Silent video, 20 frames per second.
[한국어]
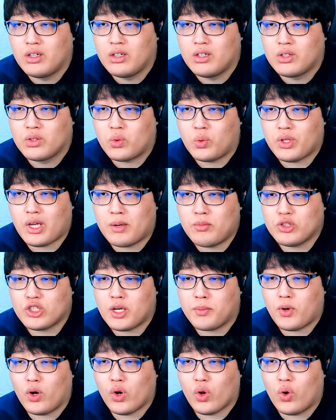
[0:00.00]
돈 야무지게
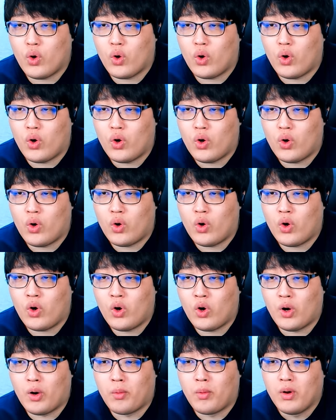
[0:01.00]
벌고
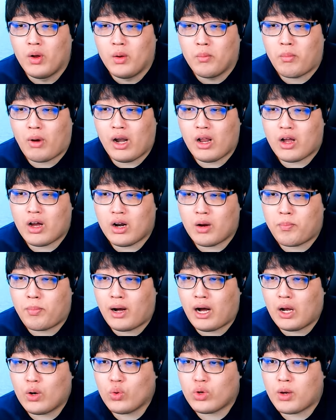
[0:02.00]
어허 발가락
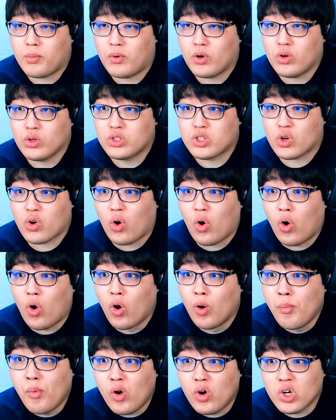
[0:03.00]
바로 이렇게 벌어 이제
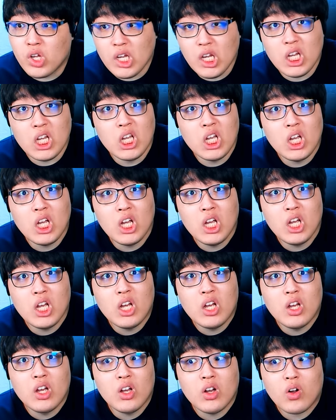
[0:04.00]
거머리?
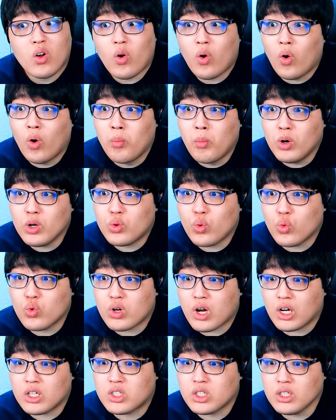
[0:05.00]
거머리
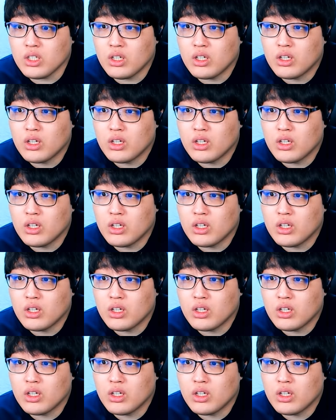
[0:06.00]
도구까지?